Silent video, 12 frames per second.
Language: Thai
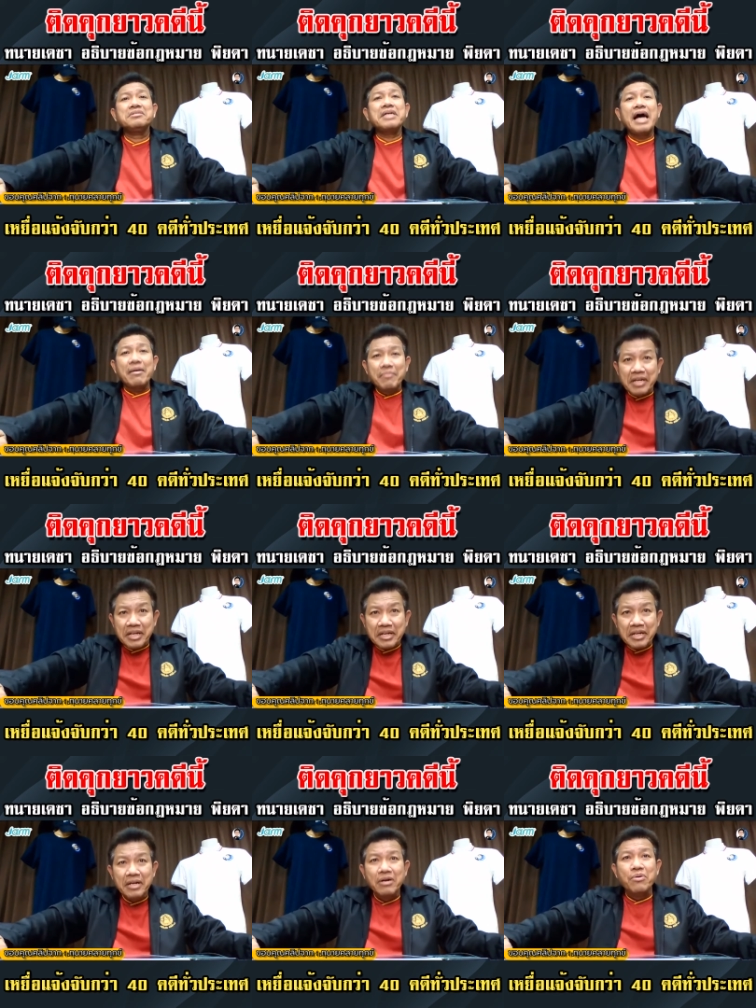สามี
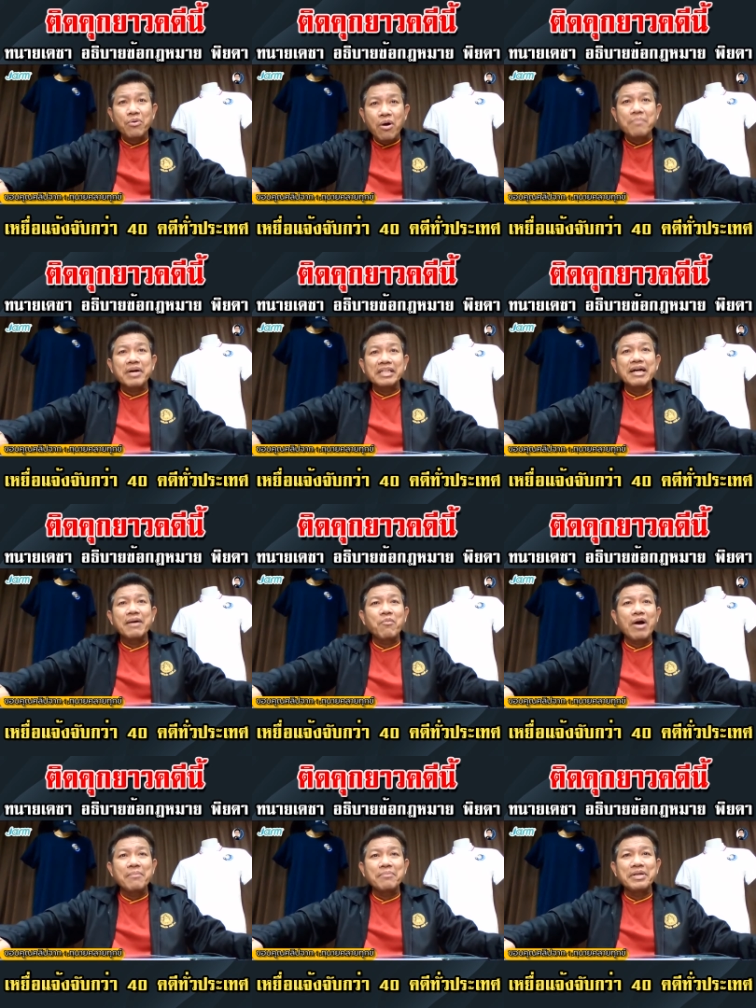ร่วมกระ
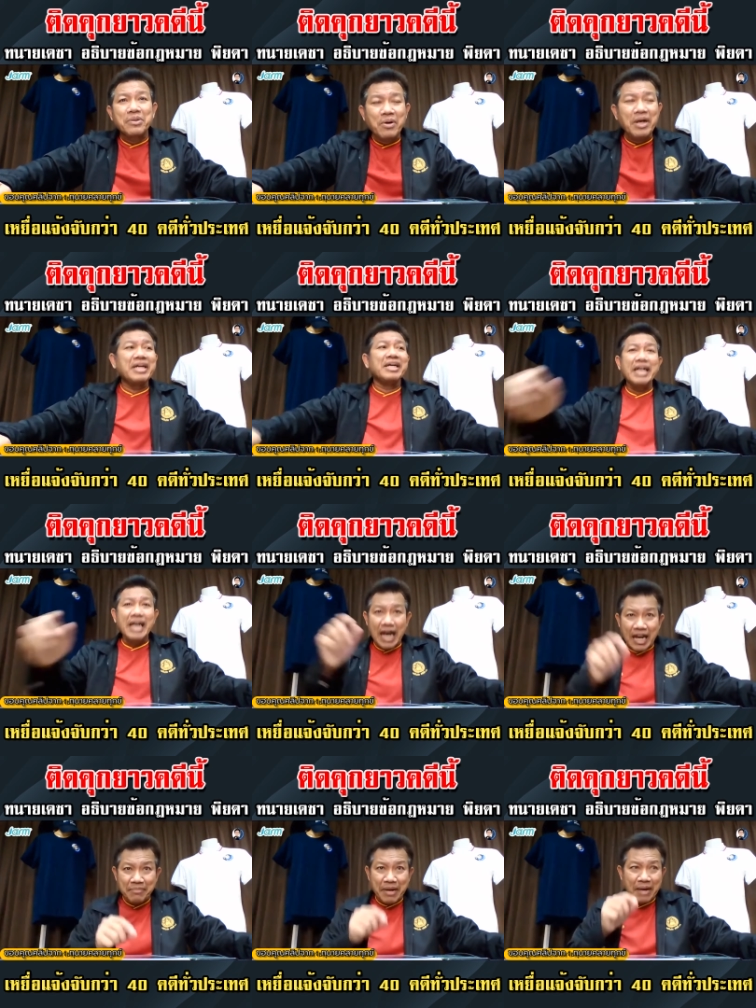ทำความผิดด้วย
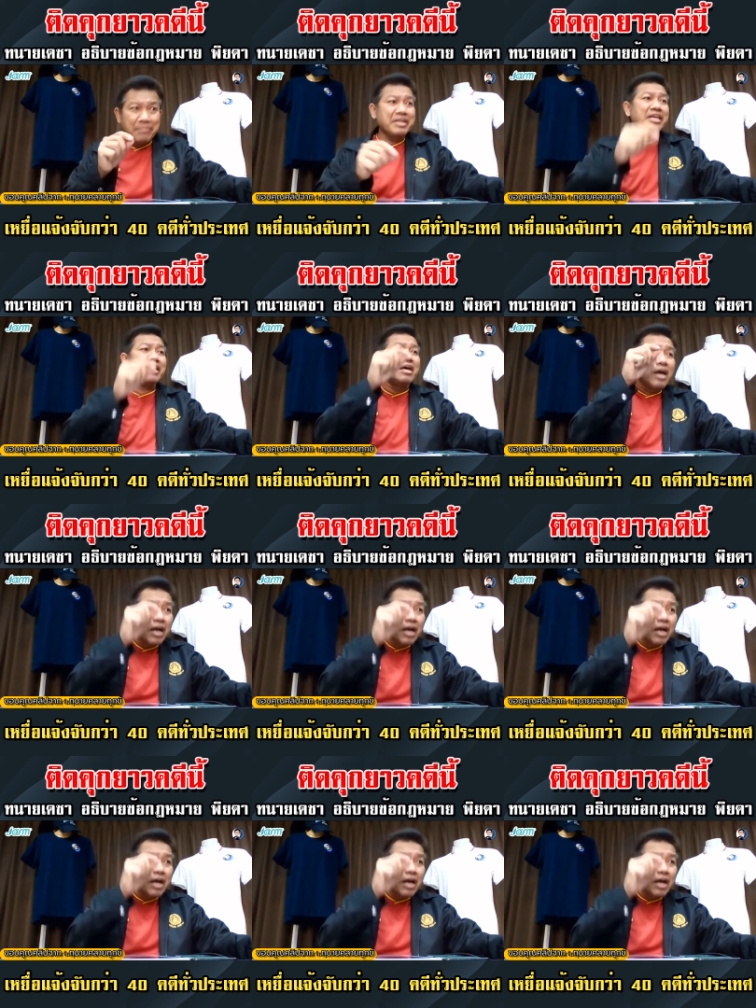อันแบบนี้